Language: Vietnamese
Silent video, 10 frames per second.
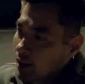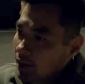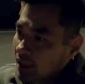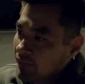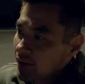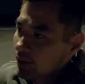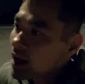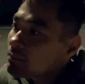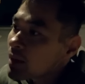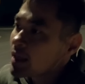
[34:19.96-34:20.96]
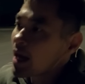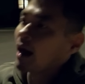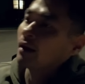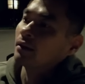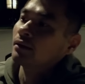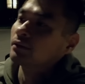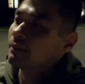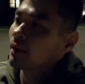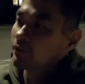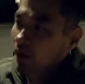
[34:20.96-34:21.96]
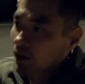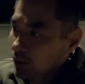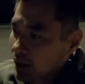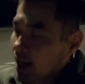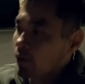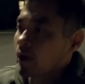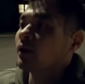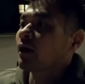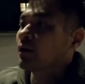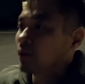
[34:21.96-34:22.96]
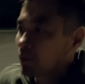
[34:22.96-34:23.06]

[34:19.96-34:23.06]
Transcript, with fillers: tại vì cho đến bây giờ thì mình vẫn còn đang theo dõi nó.